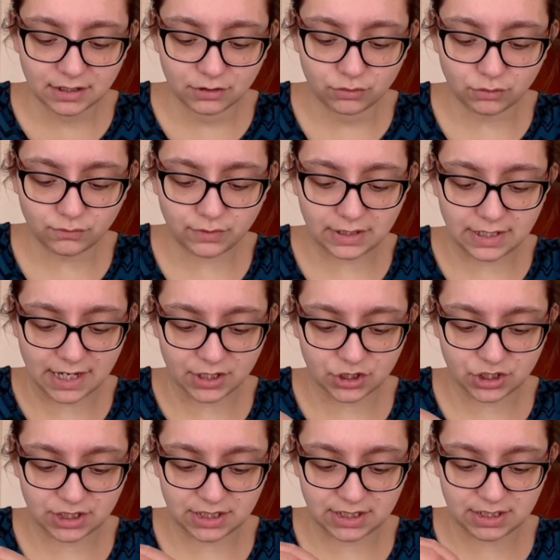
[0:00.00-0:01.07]
Donc voilà,
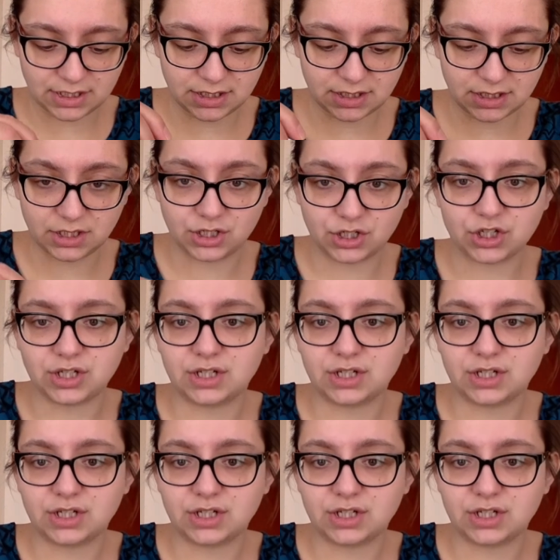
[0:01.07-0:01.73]
j'ai